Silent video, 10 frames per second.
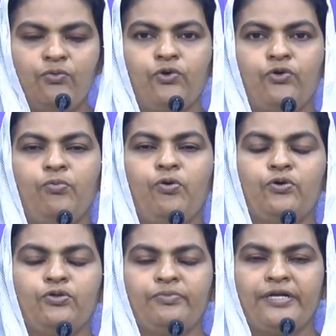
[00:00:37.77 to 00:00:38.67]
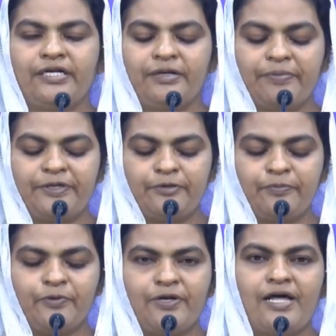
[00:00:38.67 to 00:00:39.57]
ஒருபோதும் வெட்கப்பட்டு
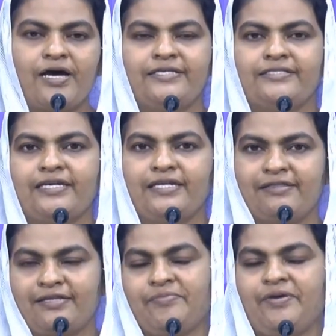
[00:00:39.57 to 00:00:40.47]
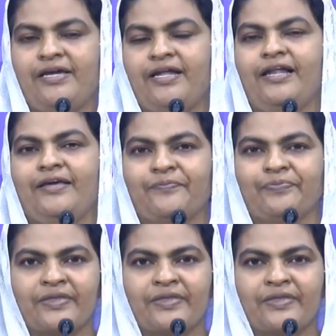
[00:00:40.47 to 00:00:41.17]
போனதாய் சரித்திரமே இல்லை